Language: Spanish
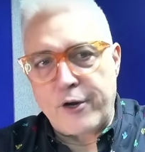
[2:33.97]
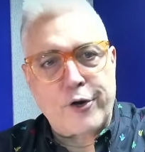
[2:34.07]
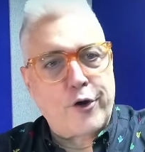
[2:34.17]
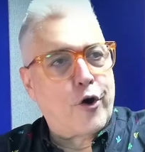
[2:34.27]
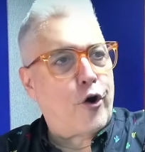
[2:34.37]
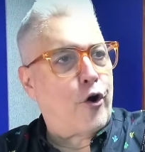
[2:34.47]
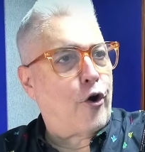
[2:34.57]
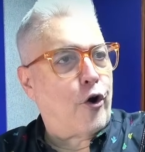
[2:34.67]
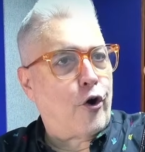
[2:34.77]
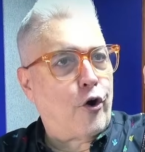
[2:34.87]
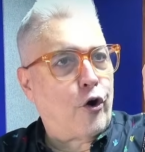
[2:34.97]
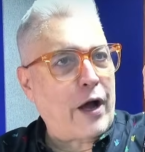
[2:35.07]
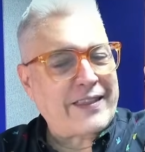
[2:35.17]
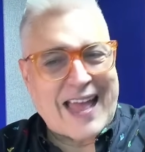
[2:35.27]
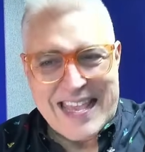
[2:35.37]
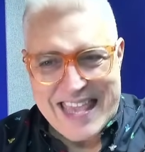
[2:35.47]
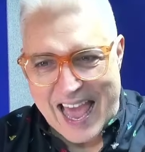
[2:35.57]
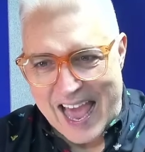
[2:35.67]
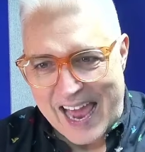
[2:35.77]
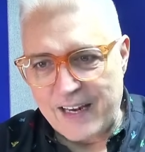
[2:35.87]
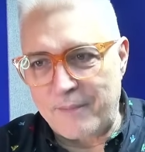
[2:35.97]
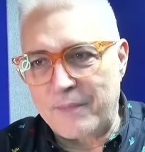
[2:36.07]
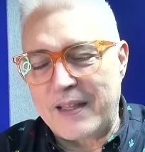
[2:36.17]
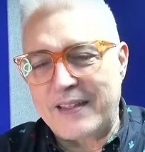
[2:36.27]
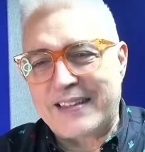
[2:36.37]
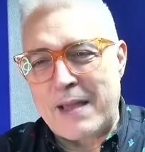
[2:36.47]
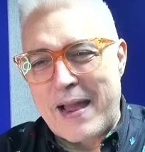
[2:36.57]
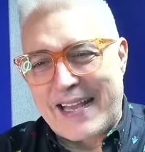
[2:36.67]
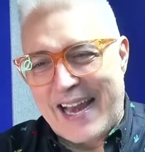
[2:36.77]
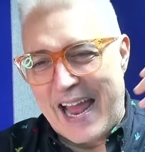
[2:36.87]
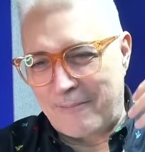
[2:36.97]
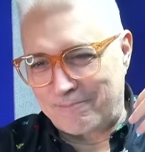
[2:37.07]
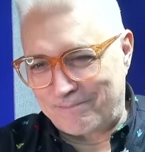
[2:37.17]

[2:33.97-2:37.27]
no dañar de manera